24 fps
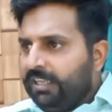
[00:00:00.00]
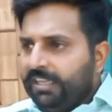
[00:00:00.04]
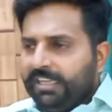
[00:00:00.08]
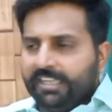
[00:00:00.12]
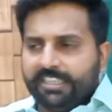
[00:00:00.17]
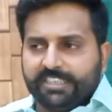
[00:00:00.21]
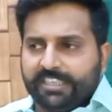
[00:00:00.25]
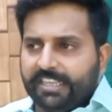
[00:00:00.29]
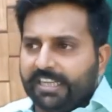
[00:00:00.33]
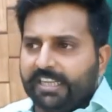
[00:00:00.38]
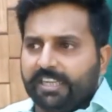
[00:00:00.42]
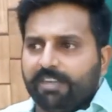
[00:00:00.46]

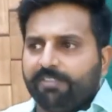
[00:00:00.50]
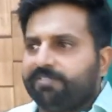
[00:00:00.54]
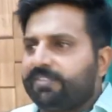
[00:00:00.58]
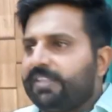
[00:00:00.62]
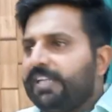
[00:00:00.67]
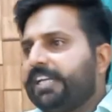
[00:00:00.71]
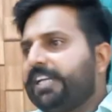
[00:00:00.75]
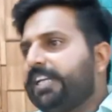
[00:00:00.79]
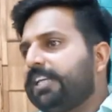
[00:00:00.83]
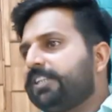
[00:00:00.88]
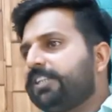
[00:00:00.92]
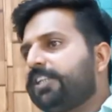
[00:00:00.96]
इस एक हफ्ते
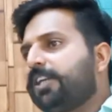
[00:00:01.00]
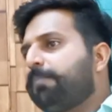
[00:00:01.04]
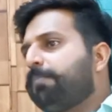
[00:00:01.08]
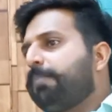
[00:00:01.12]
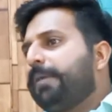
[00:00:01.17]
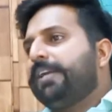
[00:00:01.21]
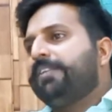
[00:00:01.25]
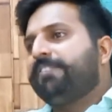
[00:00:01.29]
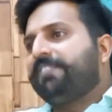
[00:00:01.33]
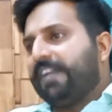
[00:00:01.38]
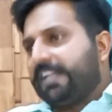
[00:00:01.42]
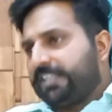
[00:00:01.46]
के अंदर
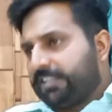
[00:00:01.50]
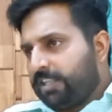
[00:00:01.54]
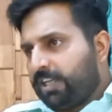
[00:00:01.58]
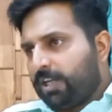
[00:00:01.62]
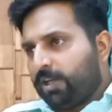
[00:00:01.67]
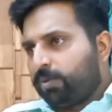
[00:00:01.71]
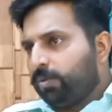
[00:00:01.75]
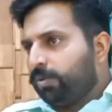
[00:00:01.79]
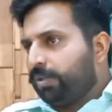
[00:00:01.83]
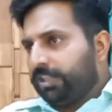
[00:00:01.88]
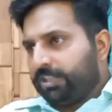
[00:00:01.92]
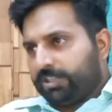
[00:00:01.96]
बड़ी फैसला
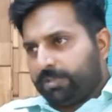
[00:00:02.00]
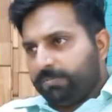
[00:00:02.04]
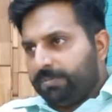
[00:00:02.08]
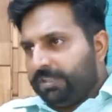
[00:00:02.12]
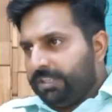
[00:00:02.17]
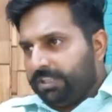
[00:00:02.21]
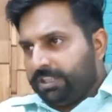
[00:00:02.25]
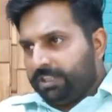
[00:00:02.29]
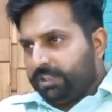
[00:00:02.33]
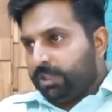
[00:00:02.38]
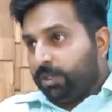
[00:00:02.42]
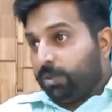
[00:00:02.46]
कौन किस्म की
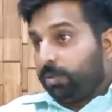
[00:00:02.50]
चीज़ें